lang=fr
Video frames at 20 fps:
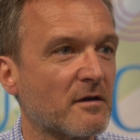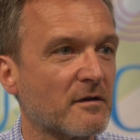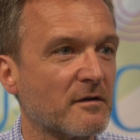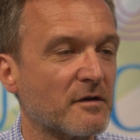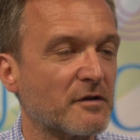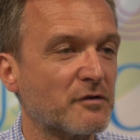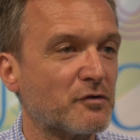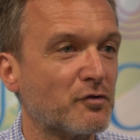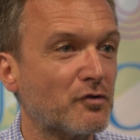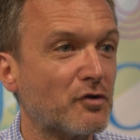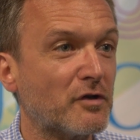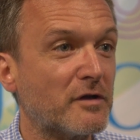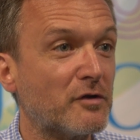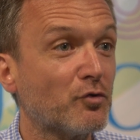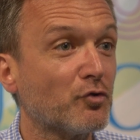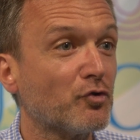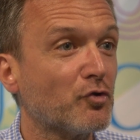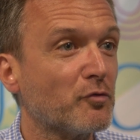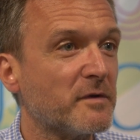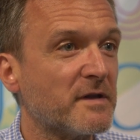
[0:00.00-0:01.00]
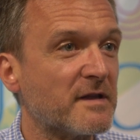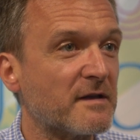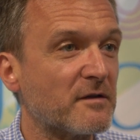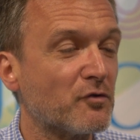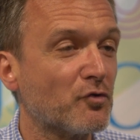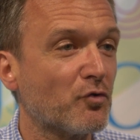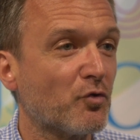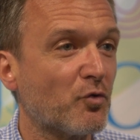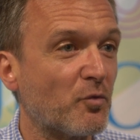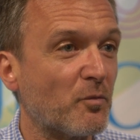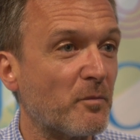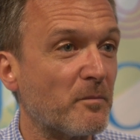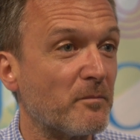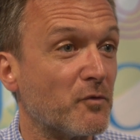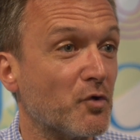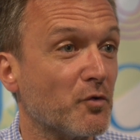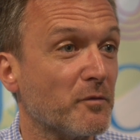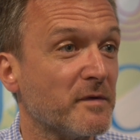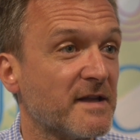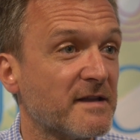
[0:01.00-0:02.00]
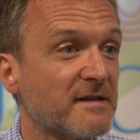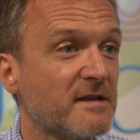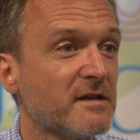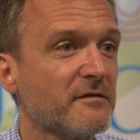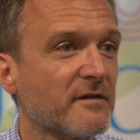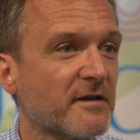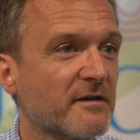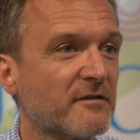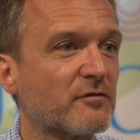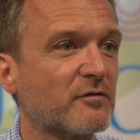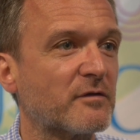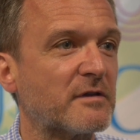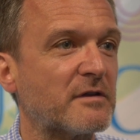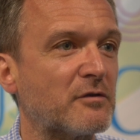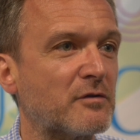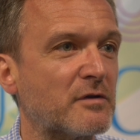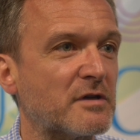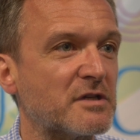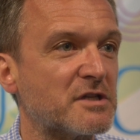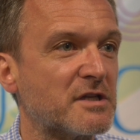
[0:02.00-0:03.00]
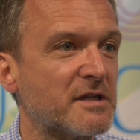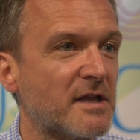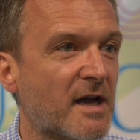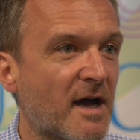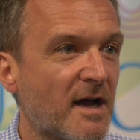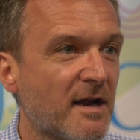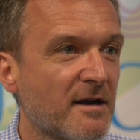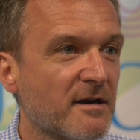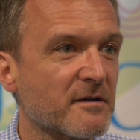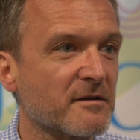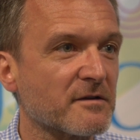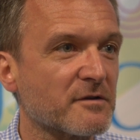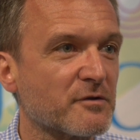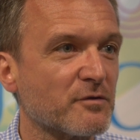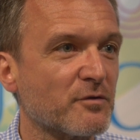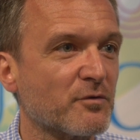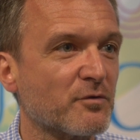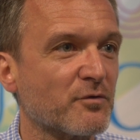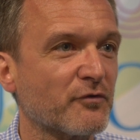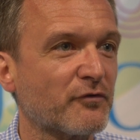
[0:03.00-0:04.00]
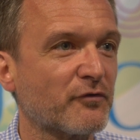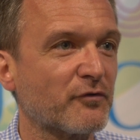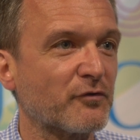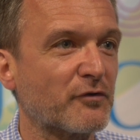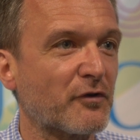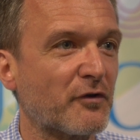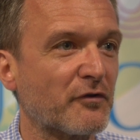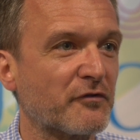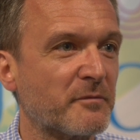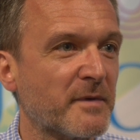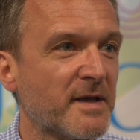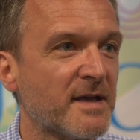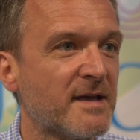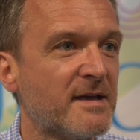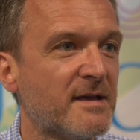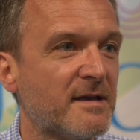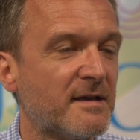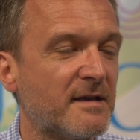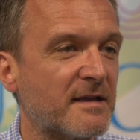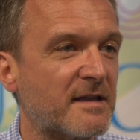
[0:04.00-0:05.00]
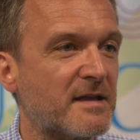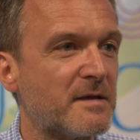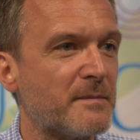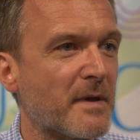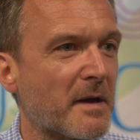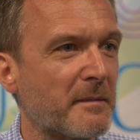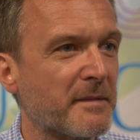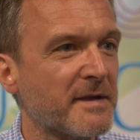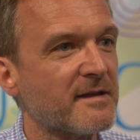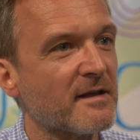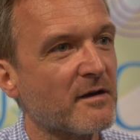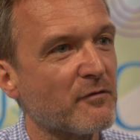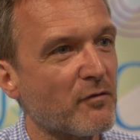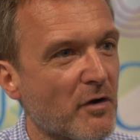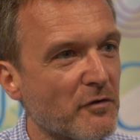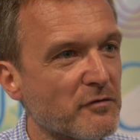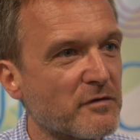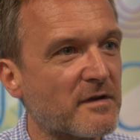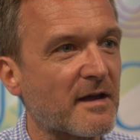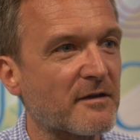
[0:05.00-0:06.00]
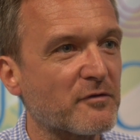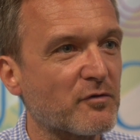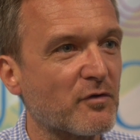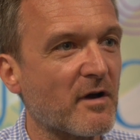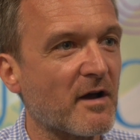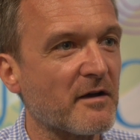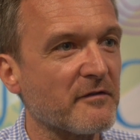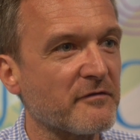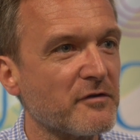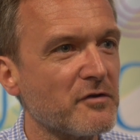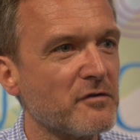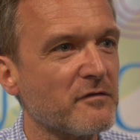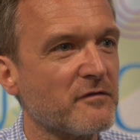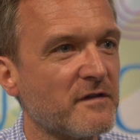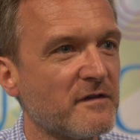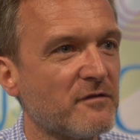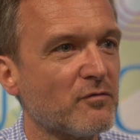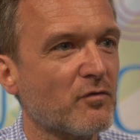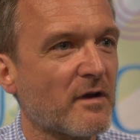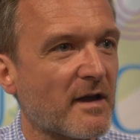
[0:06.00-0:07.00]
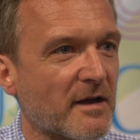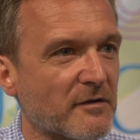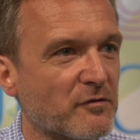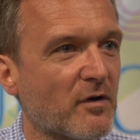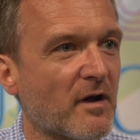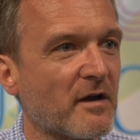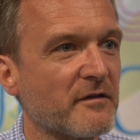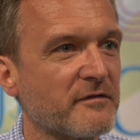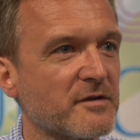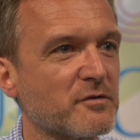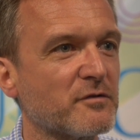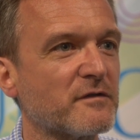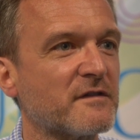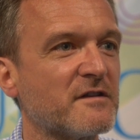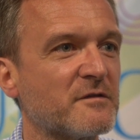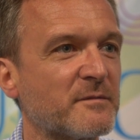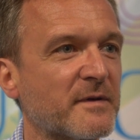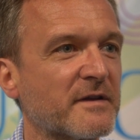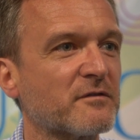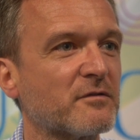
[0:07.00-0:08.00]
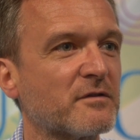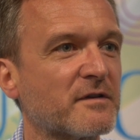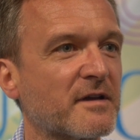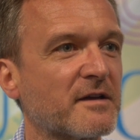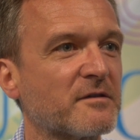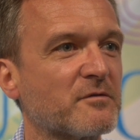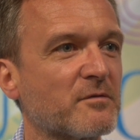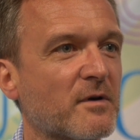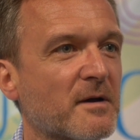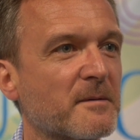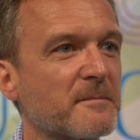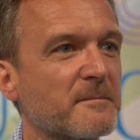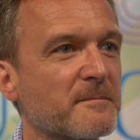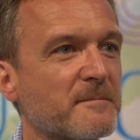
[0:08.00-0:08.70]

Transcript: euh, données non, nominatives, hein, ce sont des données générales que l'on se transmet et qui permettent d'avoir une cartographie, une vision cartographiée de ce qui se passe sur le territoire.